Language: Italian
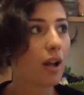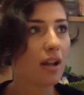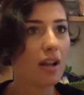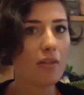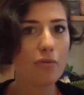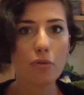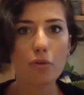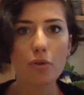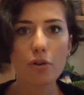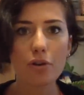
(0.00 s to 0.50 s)
al
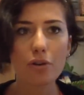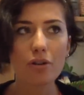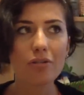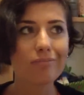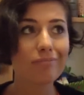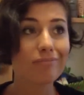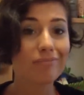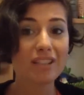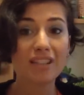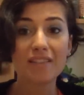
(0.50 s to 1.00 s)

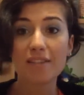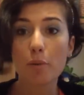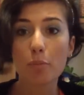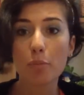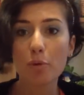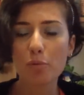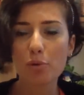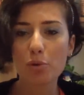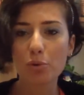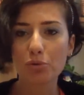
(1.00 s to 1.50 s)
lavoro, il
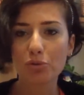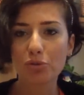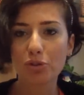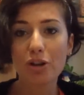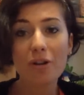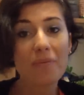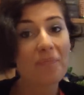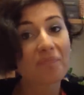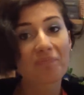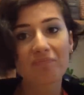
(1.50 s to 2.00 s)
tempo è
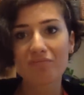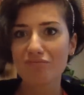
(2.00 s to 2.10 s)
brutto,